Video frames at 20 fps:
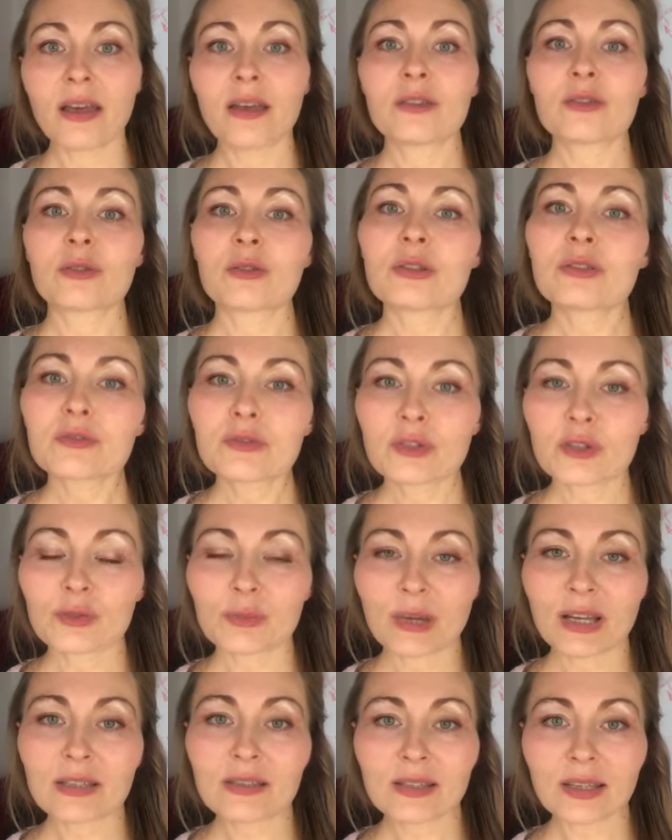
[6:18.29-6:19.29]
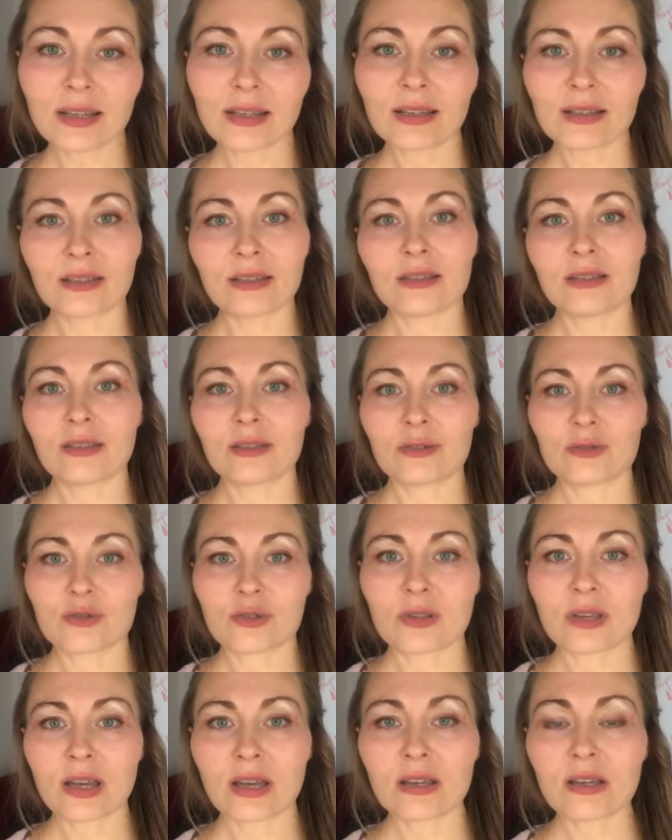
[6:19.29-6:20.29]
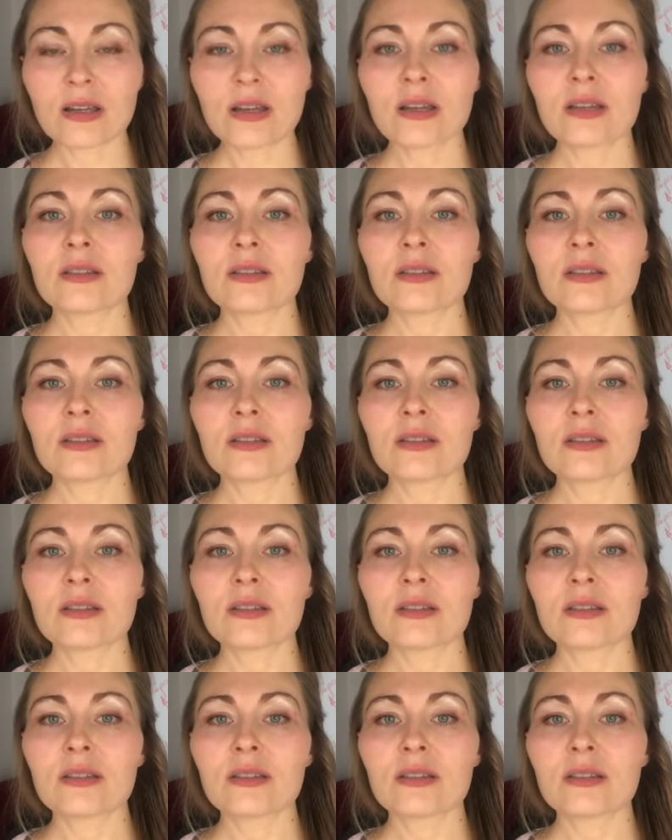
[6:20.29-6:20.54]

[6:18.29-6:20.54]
to informacja genetyczna